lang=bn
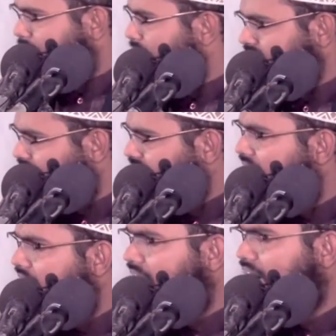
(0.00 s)
টের পাচ্ছেন
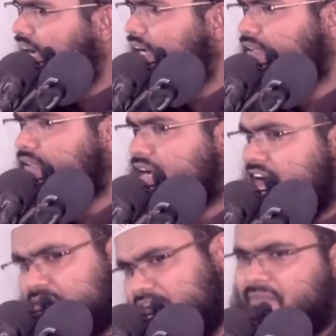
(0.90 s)
না
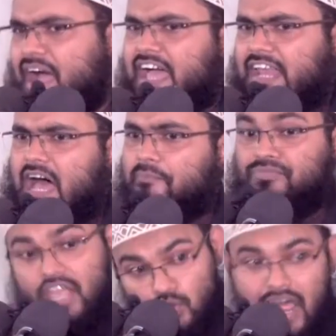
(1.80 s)
আমার ভাইয়েরা
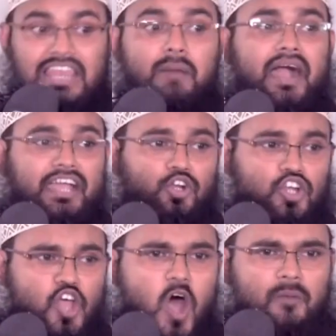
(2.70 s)
এগুলো আল্লাহ পাকের
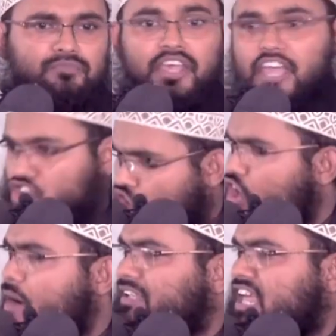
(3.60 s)
গজব
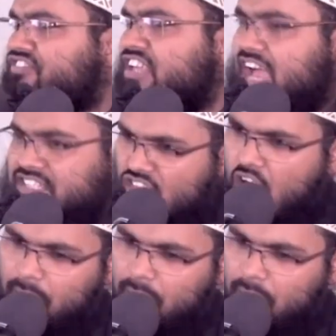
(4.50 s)
জন্য আমাদের ফিরে আসতে